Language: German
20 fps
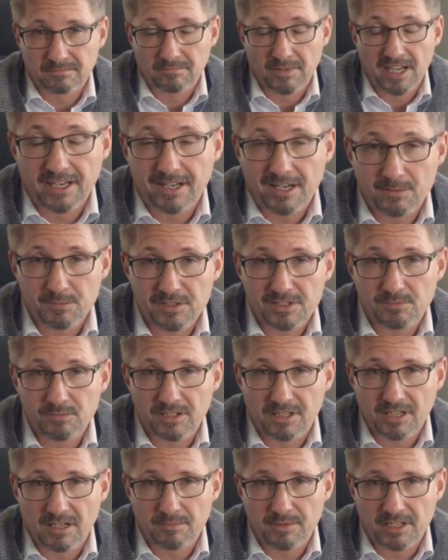Mein Name ist
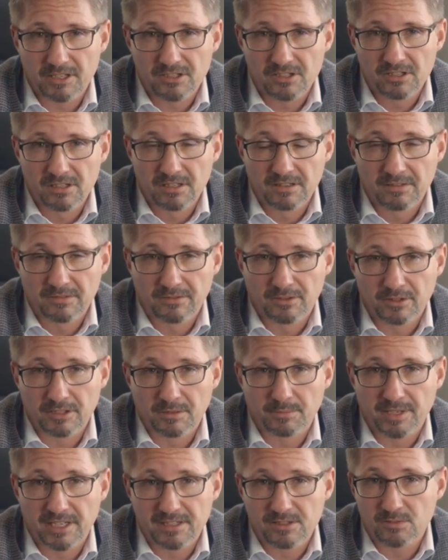Michael Mensch von
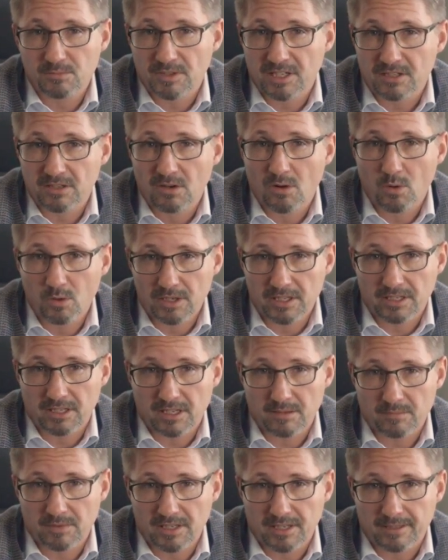der Pensumed Holding
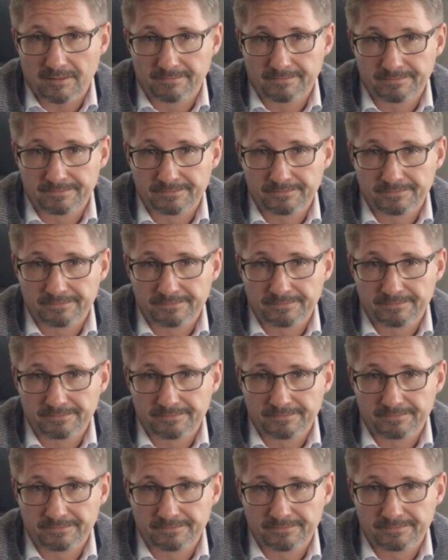GmbH.